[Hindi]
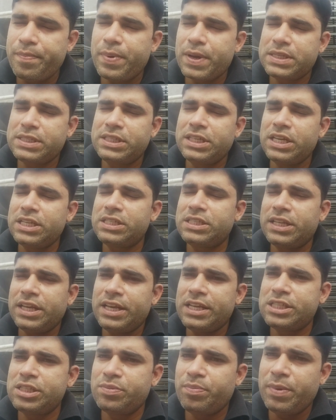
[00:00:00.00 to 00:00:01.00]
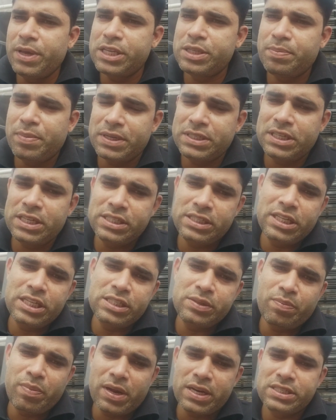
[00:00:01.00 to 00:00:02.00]
पच्चीस तीस बीस पच्चीस
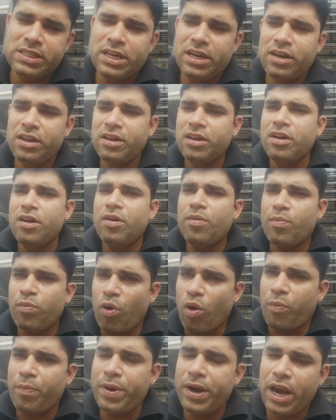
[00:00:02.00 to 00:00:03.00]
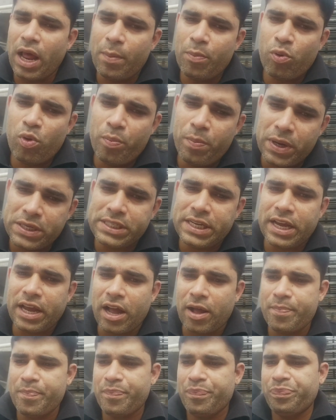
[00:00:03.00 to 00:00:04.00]
तीस परसेंट प्रॉफिट आपको
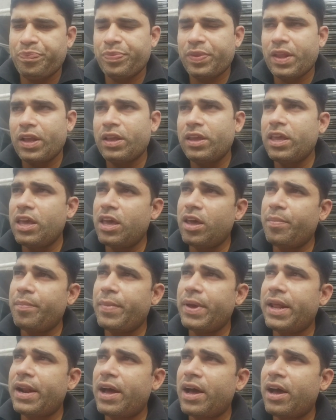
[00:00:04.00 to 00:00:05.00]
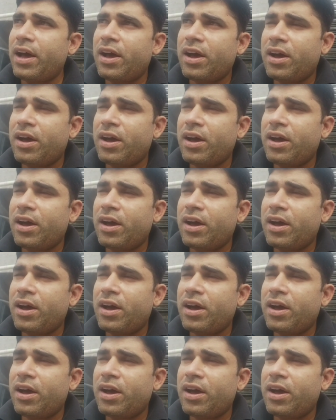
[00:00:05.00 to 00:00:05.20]
बचेगा ये मेरा